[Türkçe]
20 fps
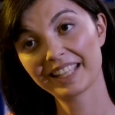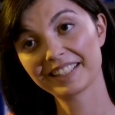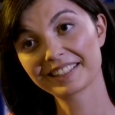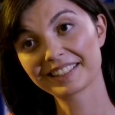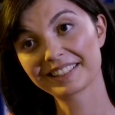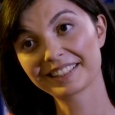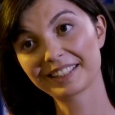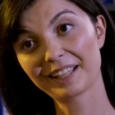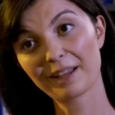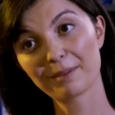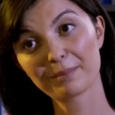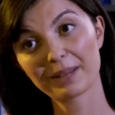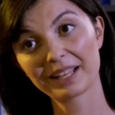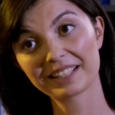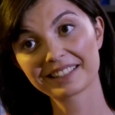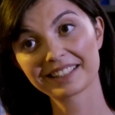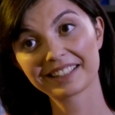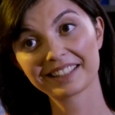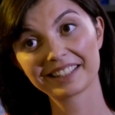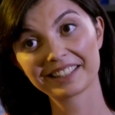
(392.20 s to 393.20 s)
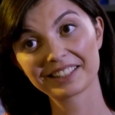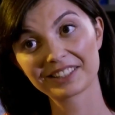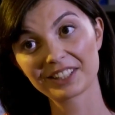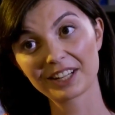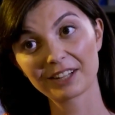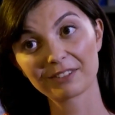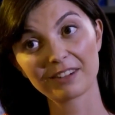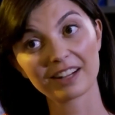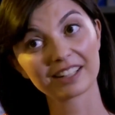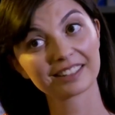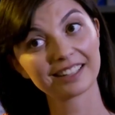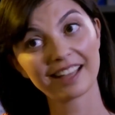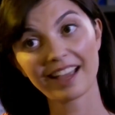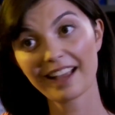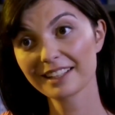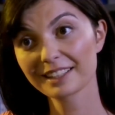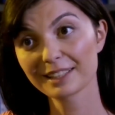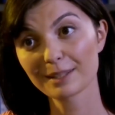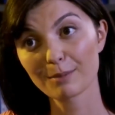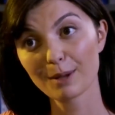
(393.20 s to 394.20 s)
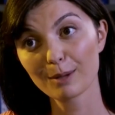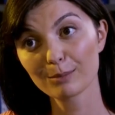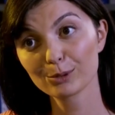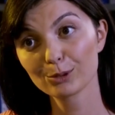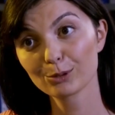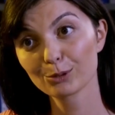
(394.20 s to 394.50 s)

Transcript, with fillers: En azından ben sana ayıracak vakti her zaman